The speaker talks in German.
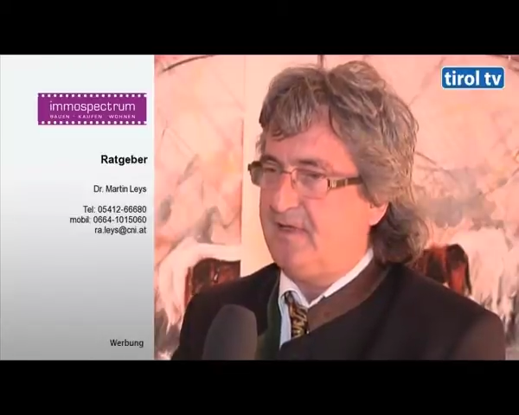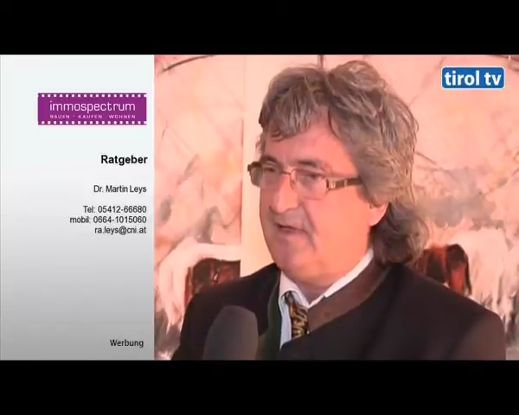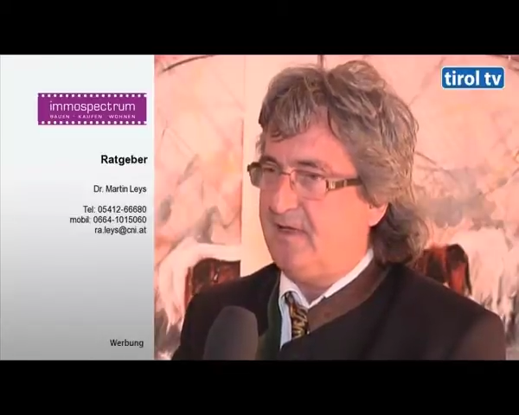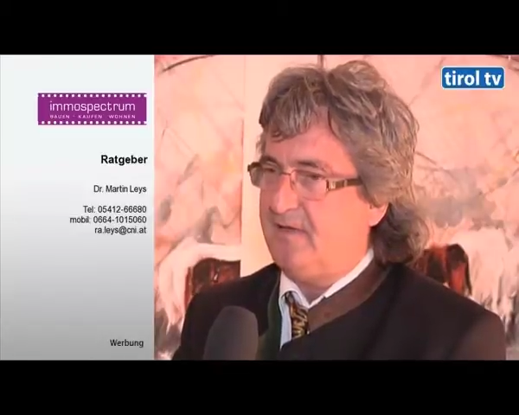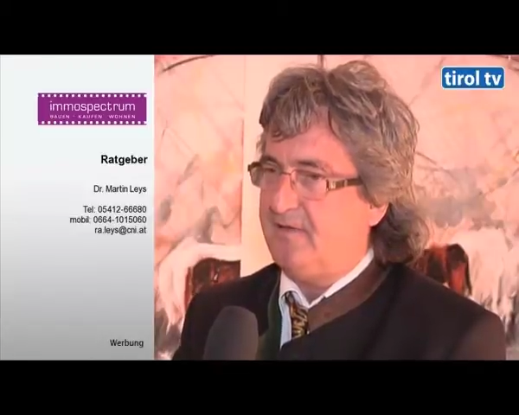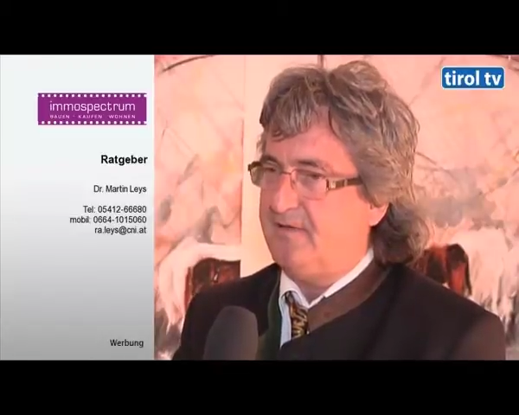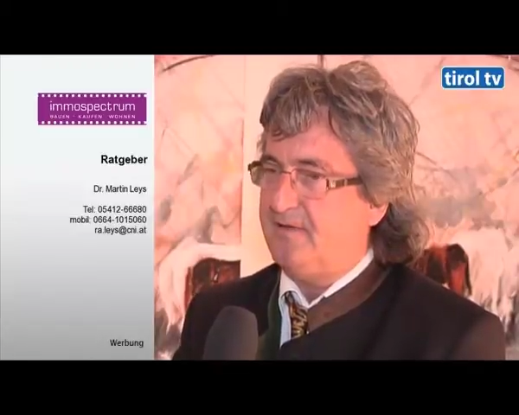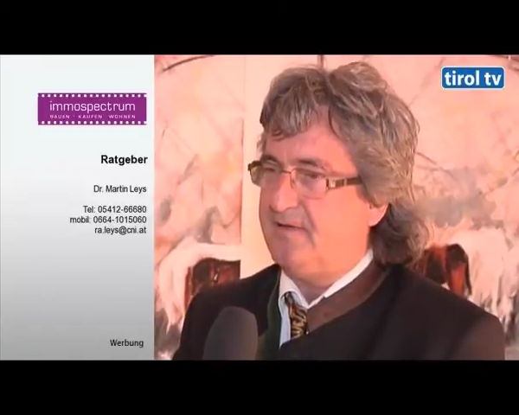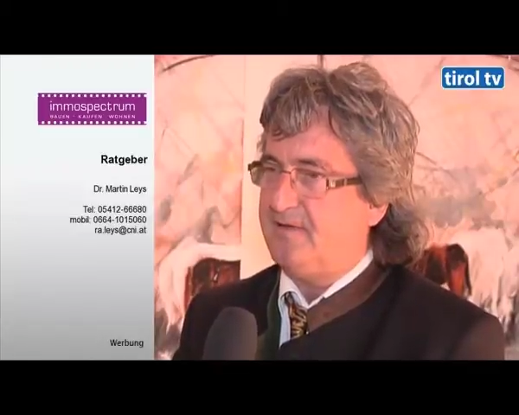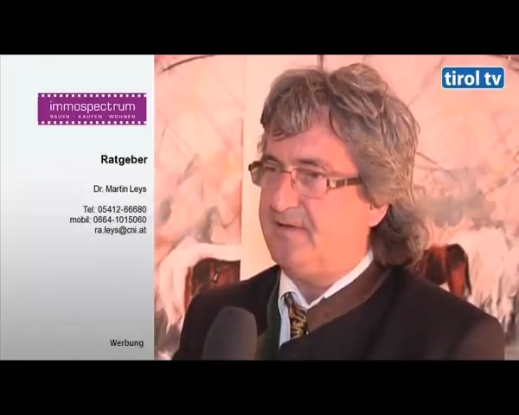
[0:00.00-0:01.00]

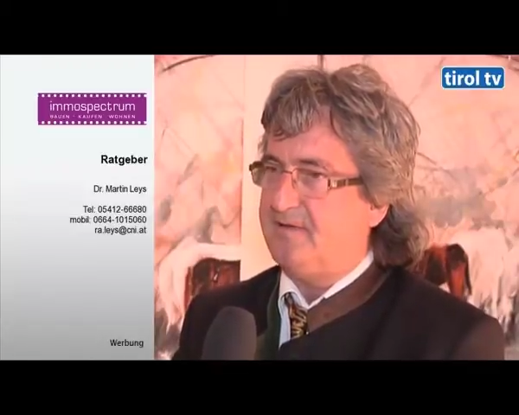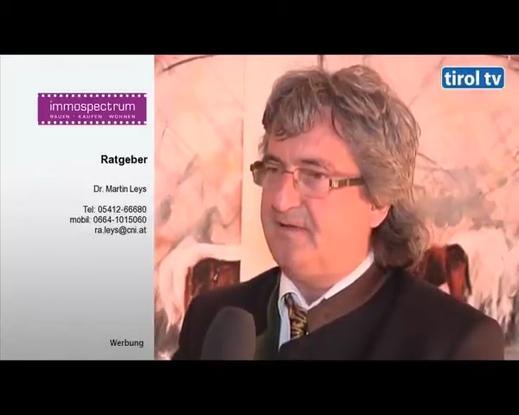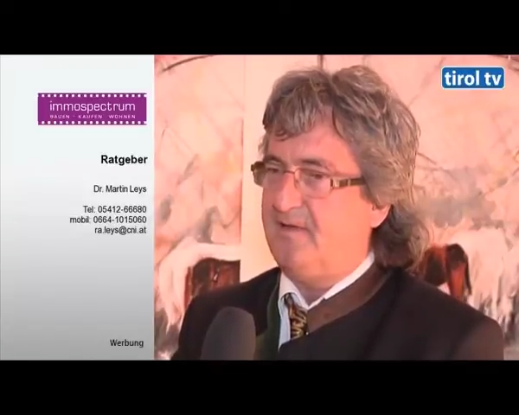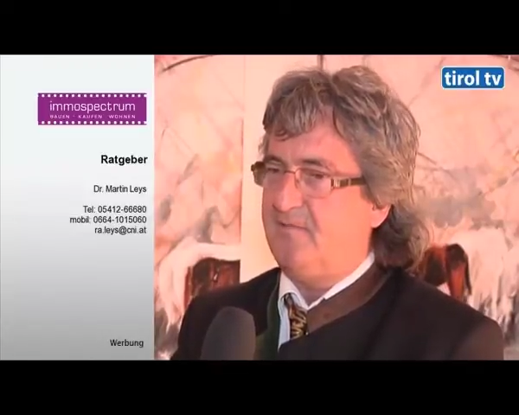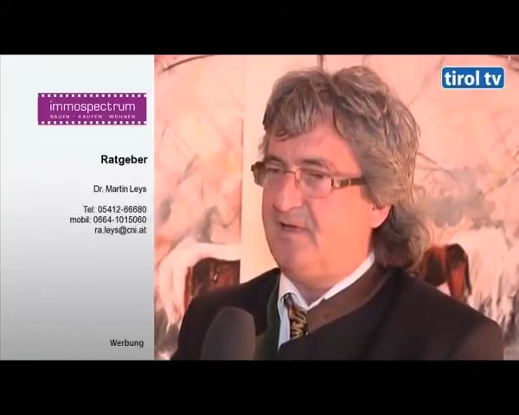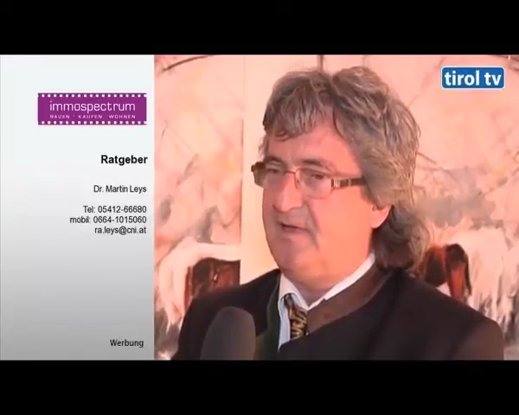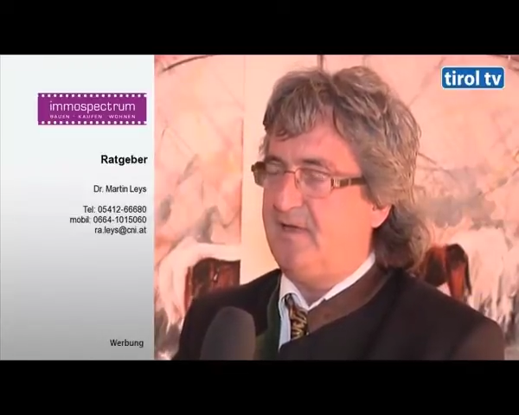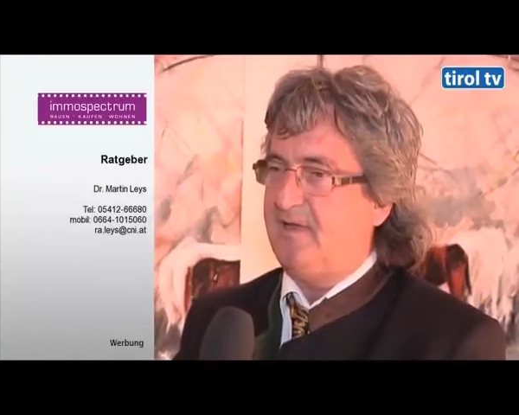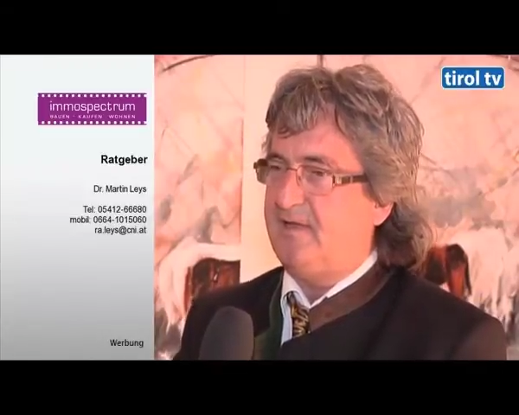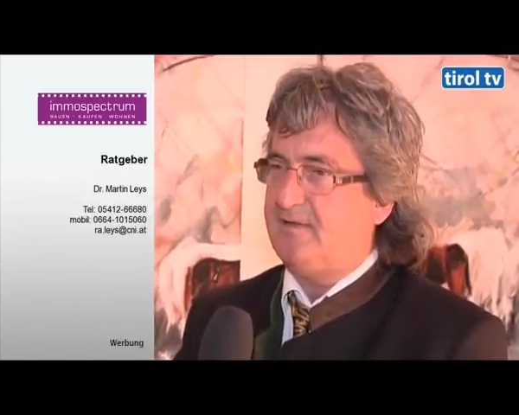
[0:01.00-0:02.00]
heranziehen will,
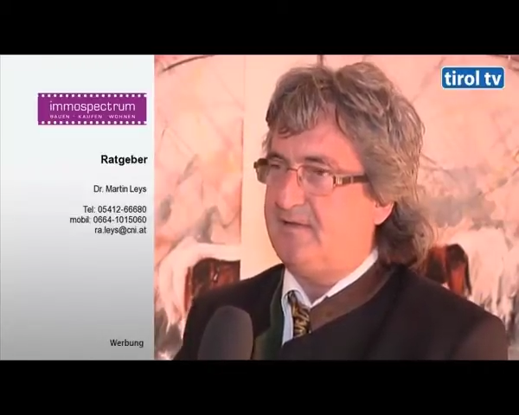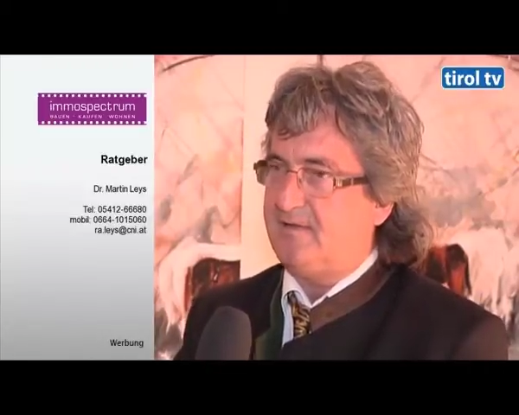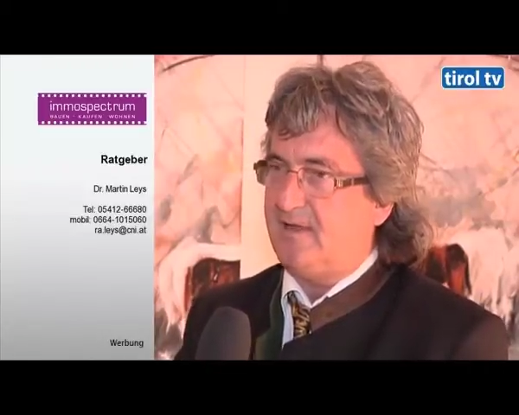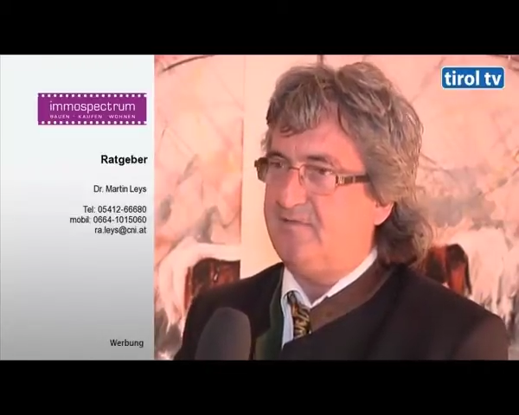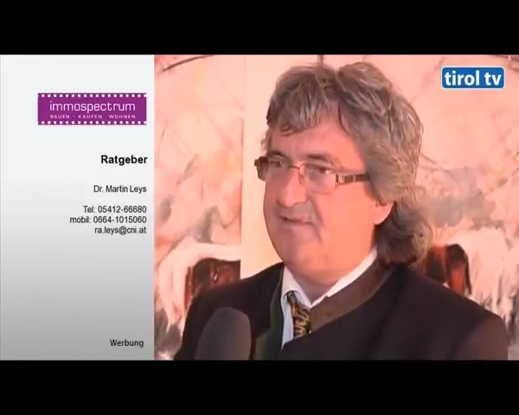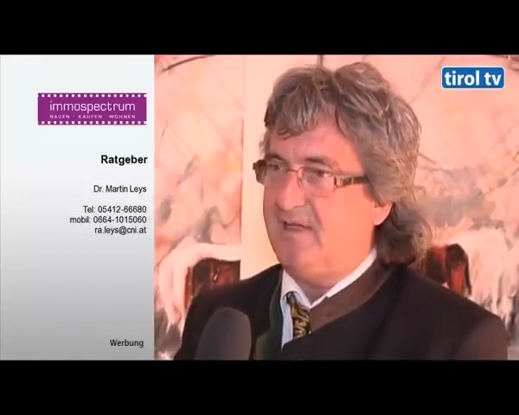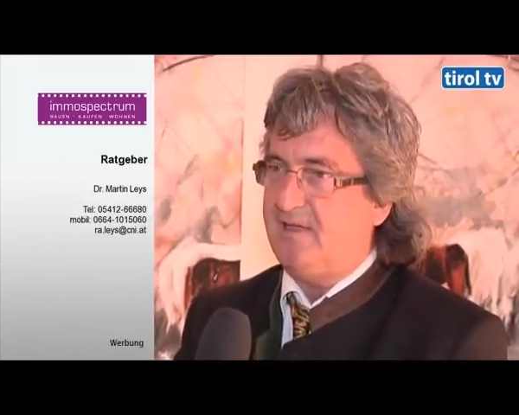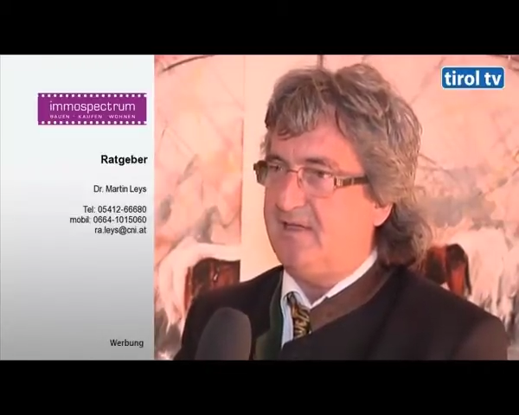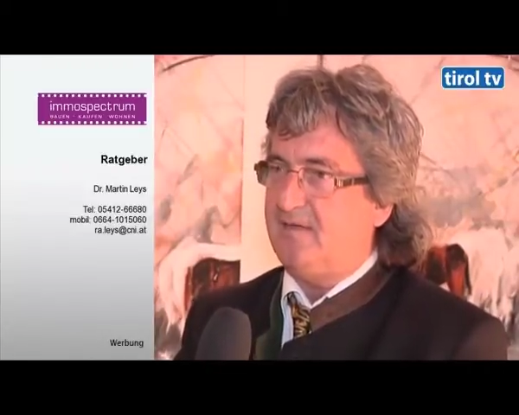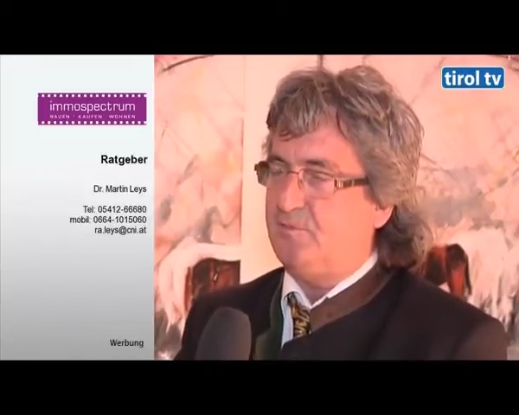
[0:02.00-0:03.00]
dann darf
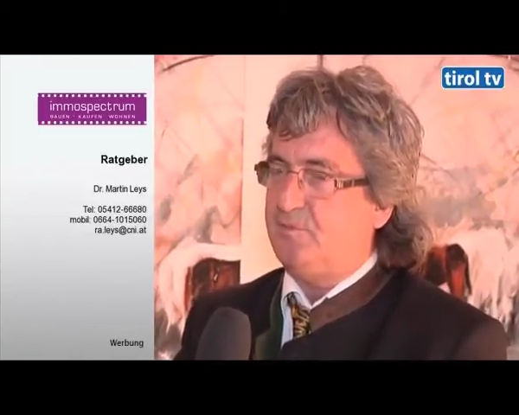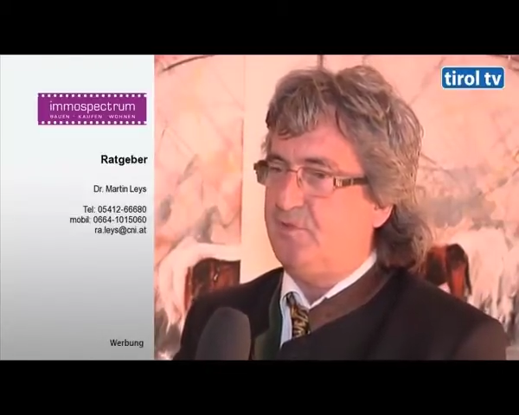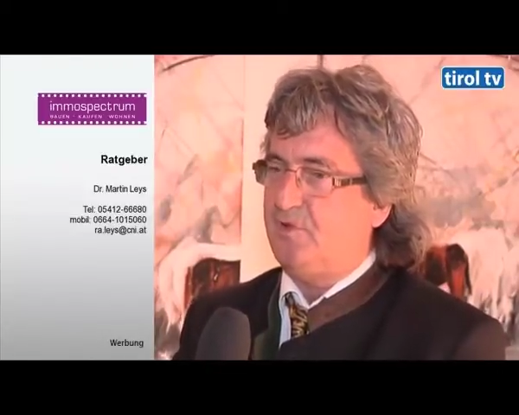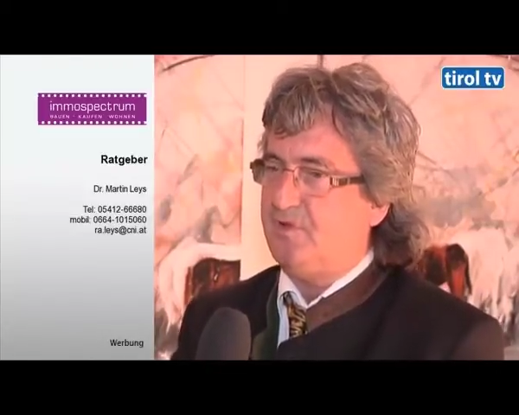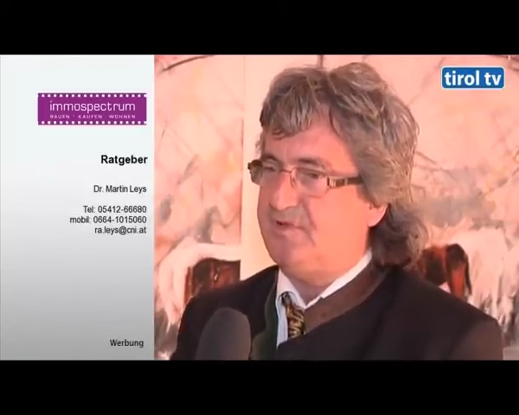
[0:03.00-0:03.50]
jeder EU-Bürger